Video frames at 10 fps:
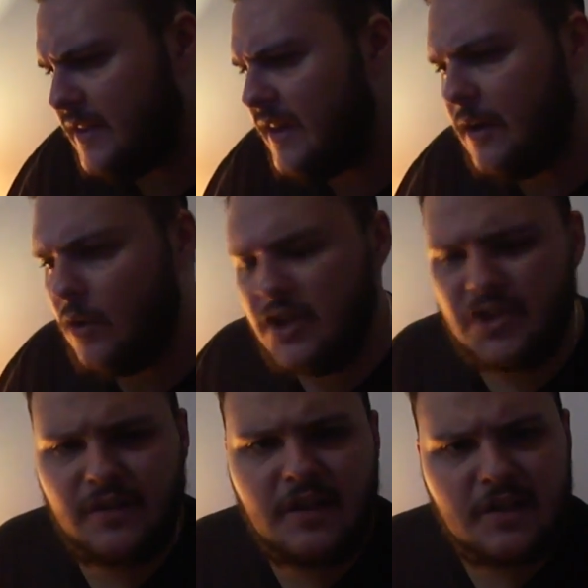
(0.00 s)
وكده كل
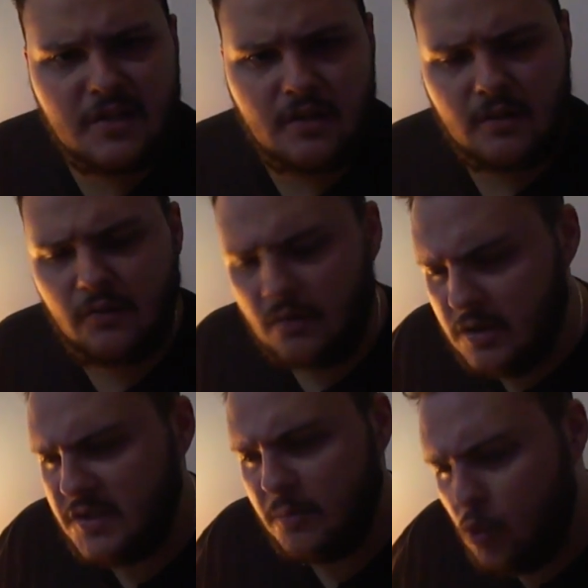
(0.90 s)
عشان تنقذ
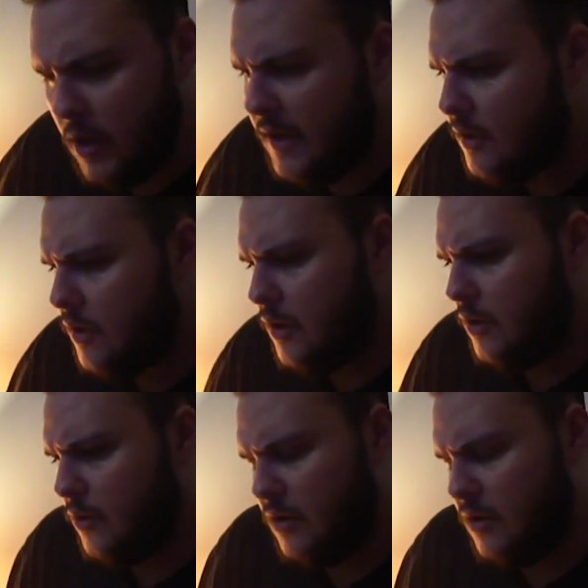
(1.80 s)
تنقذ ابوها